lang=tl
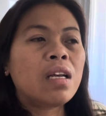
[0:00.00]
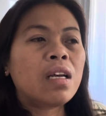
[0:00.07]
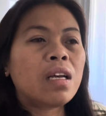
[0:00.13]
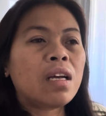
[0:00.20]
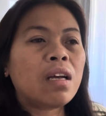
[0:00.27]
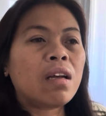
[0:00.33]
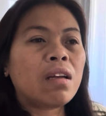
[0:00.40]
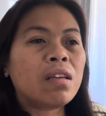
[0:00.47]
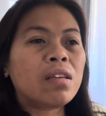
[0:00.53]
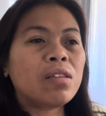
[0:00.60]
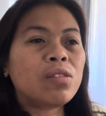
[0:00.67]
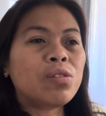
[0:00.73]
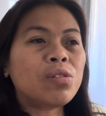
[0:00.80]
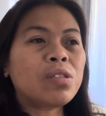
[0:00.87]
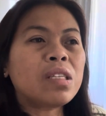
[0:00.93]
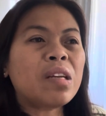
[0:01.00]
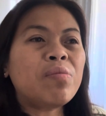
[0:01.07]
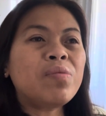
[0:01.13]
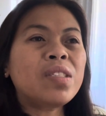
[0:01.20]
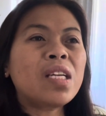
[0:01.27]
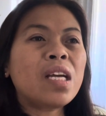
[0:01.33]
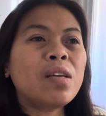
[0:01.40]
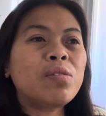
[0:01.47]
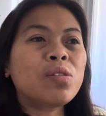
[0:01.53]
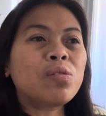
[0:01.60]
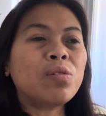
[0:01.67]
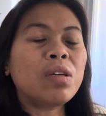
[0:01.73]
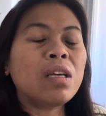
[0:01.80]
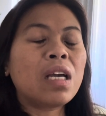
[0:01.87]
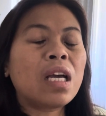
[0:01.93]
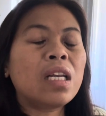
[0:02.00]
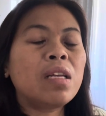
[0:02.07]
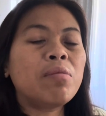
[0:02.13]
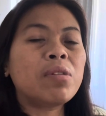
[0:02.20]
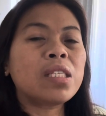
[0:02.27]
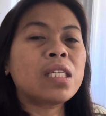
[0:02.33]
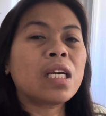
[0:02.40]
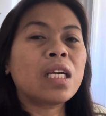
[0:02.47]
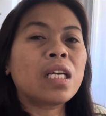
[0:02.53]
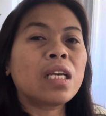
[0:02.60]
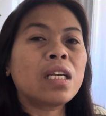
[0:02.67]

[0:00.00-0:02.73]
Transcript: Uh, so sometimes kung ni masak